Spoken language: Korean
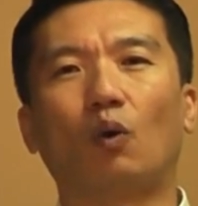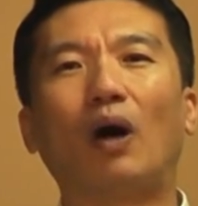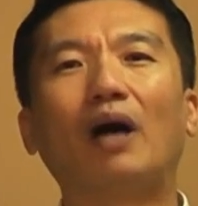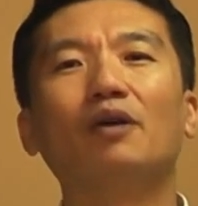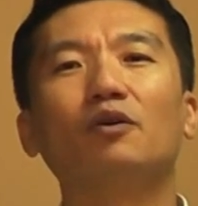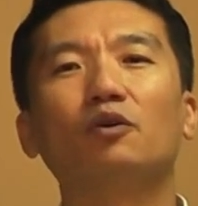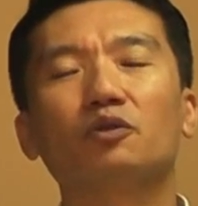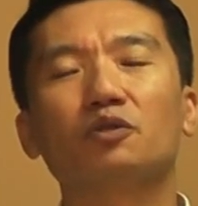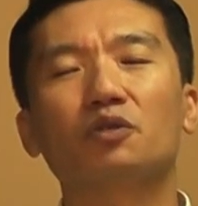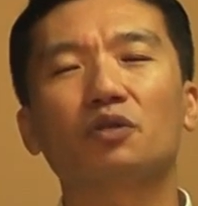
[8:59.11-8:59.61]

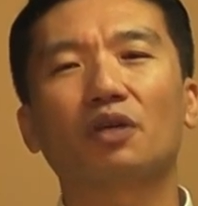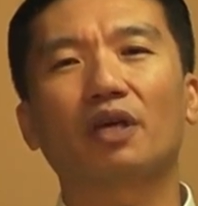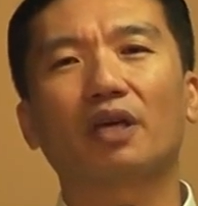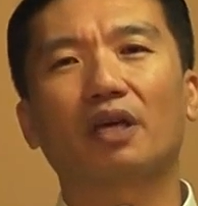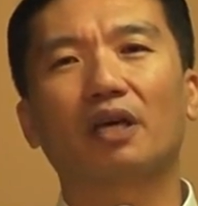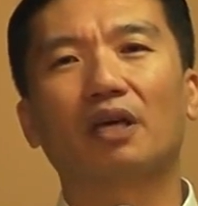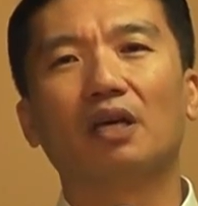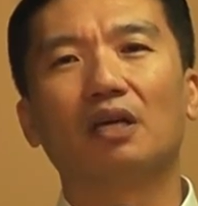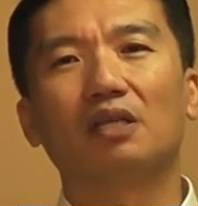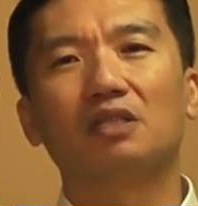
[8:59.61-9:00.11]

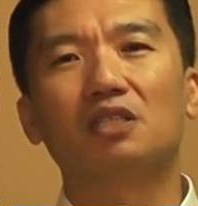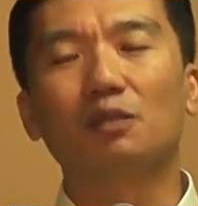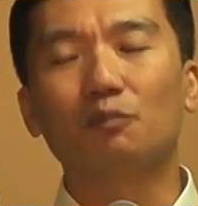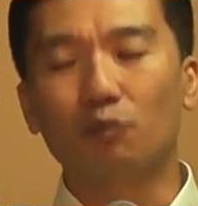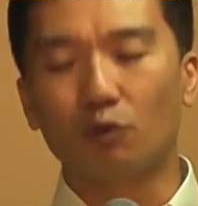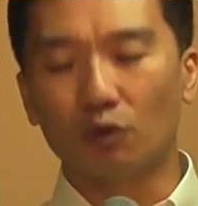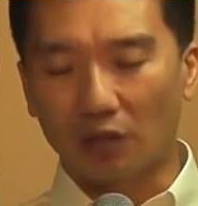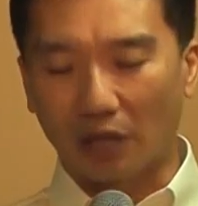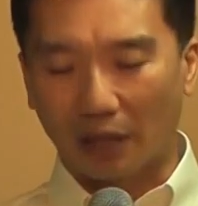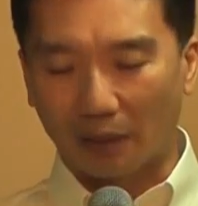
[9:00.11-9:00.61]
왕으로서의
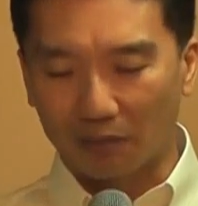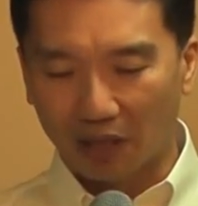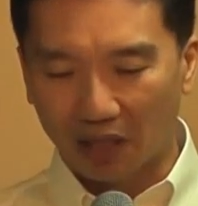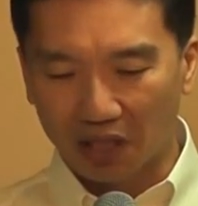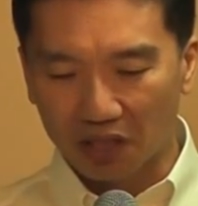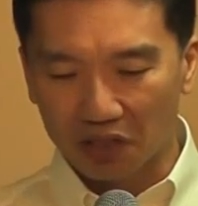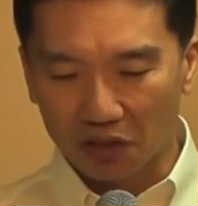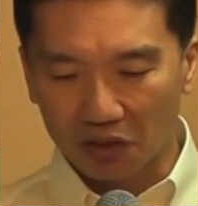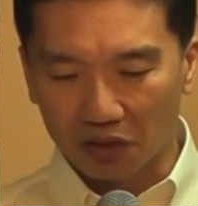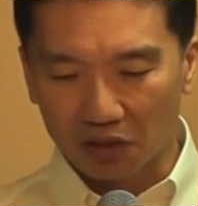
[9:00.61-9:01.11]
직분을
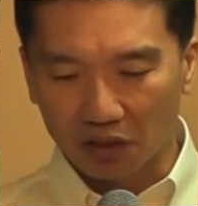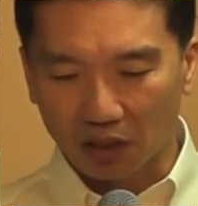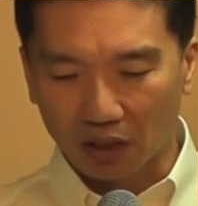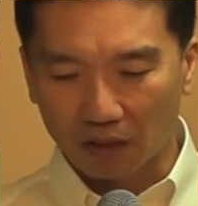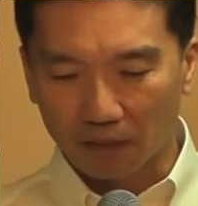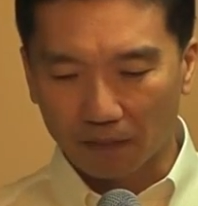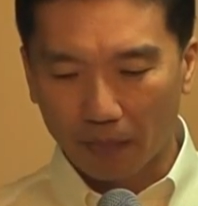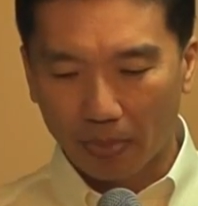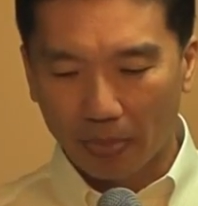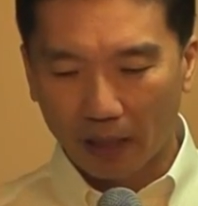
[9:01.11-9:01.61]
감당했었는데